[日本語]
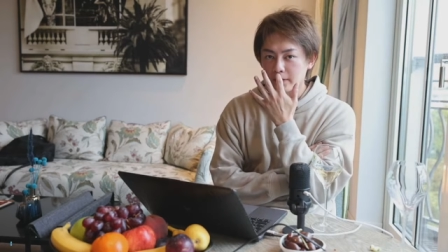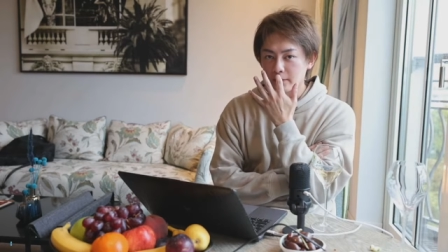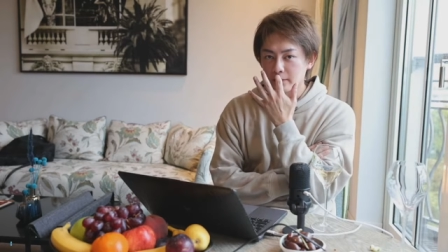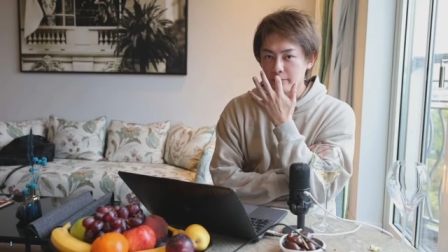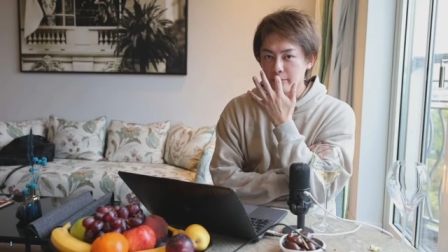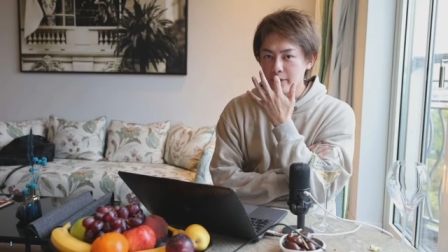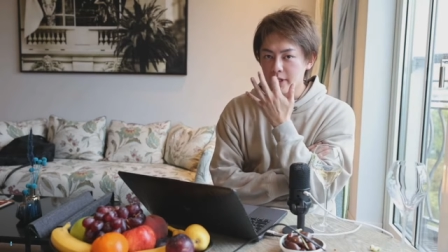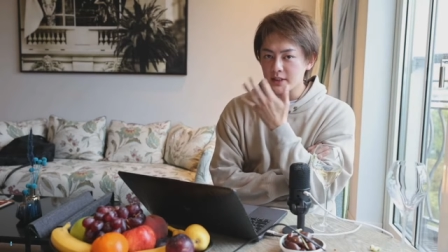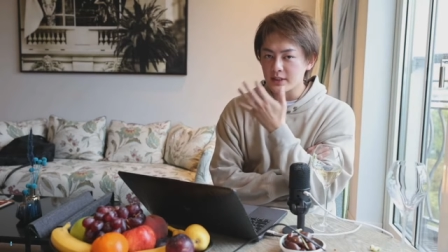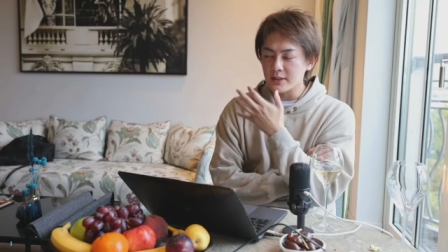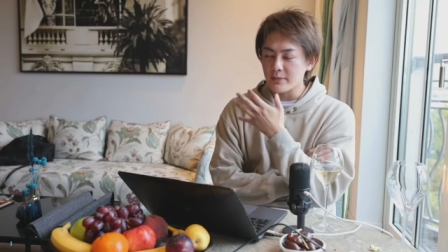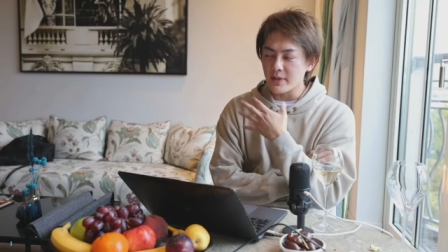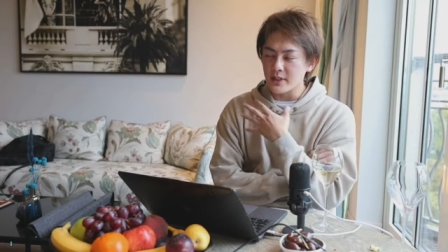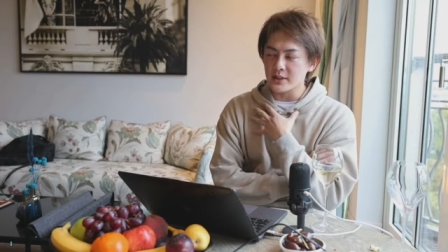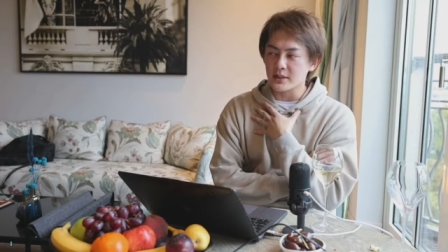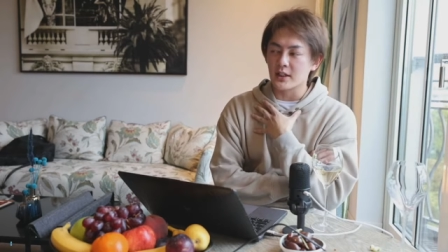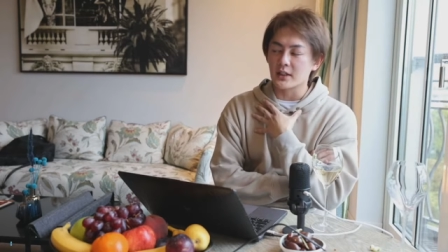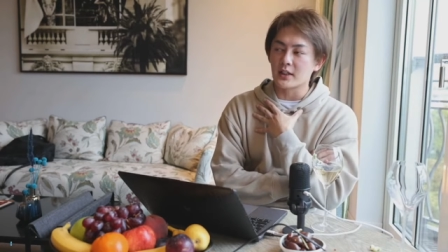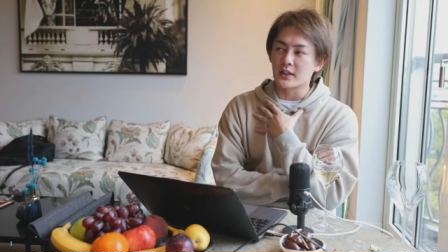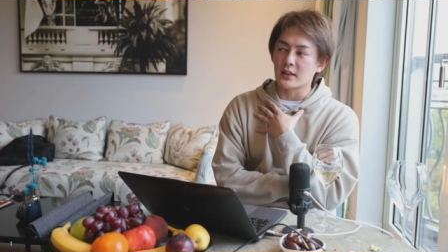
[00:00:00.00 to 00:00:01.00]
めっちゃ間
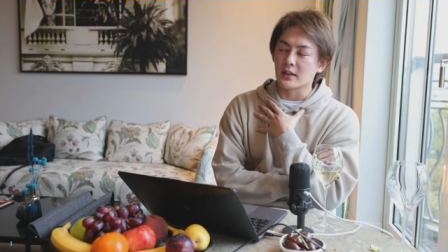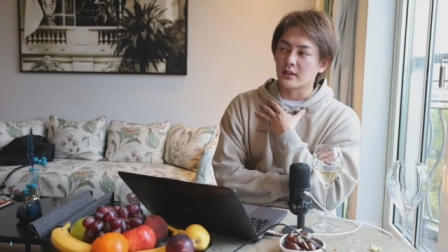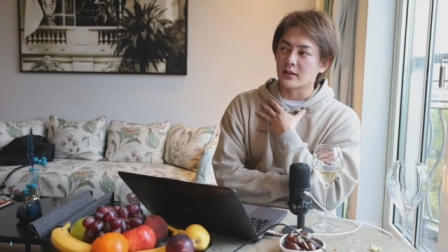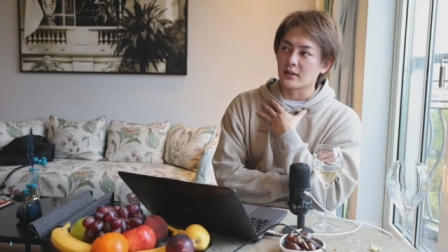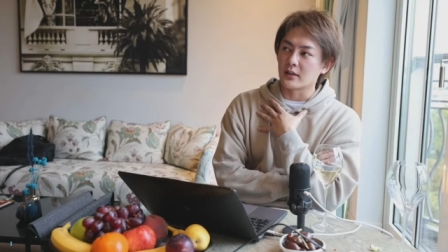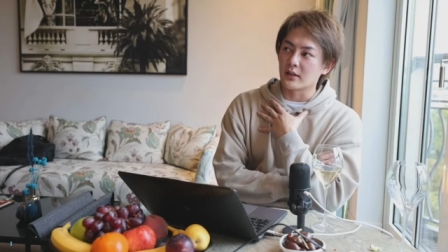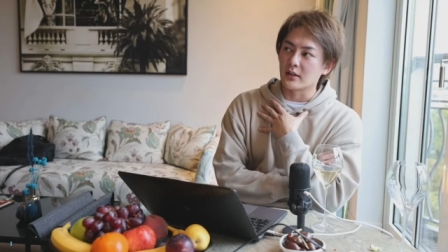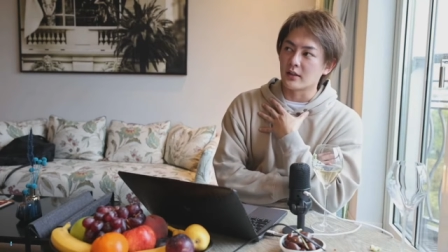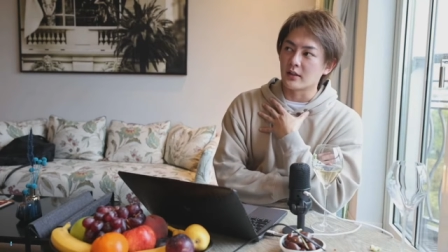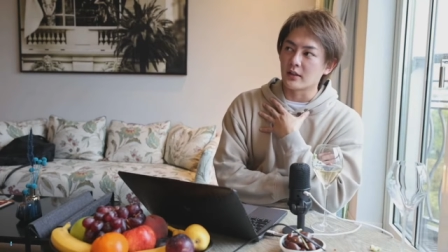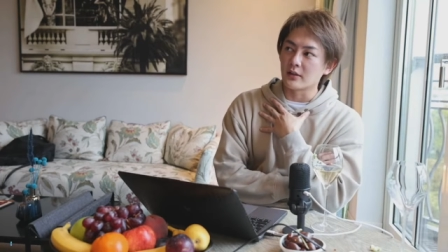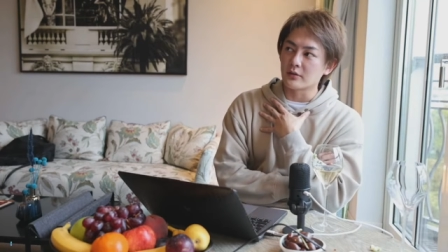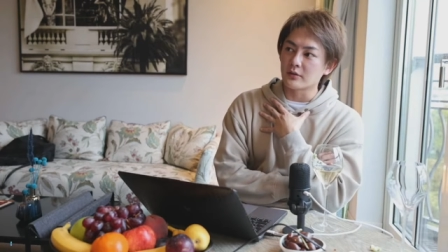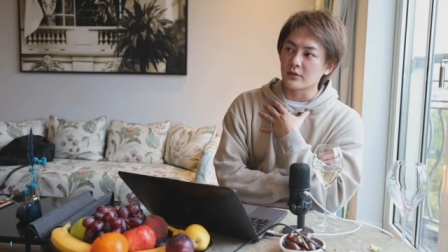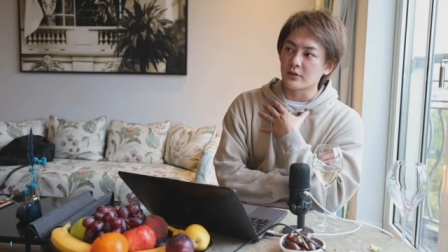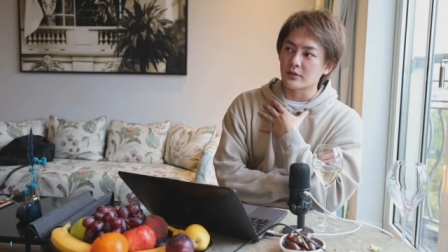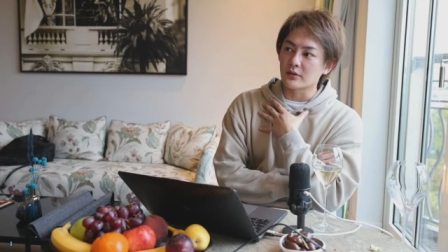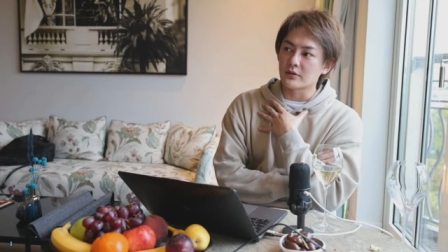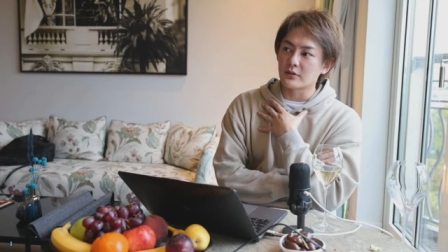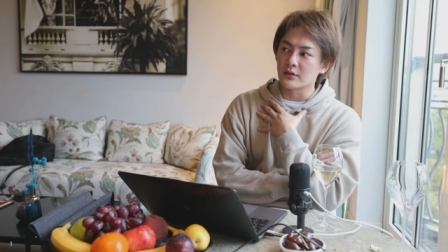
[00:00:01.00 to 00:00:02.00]
近にいたんで、あの
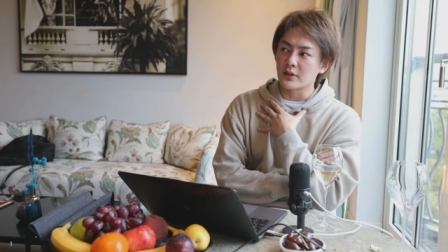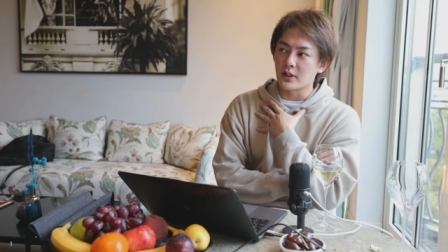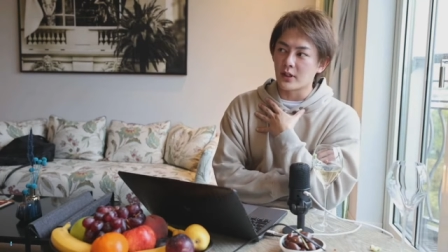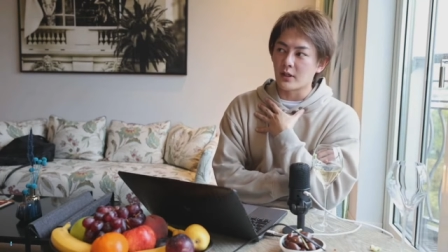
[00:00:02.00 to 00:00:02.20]
時の空気感